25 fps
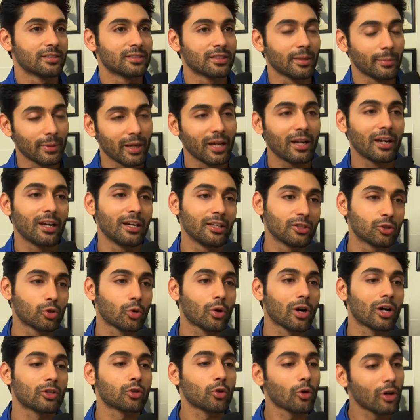जब ये रिलीज़
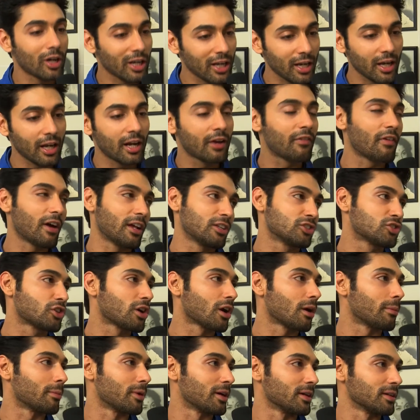होगा तो ये रिवेंज
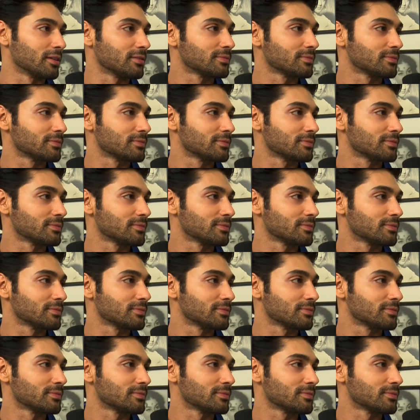ड्रामा है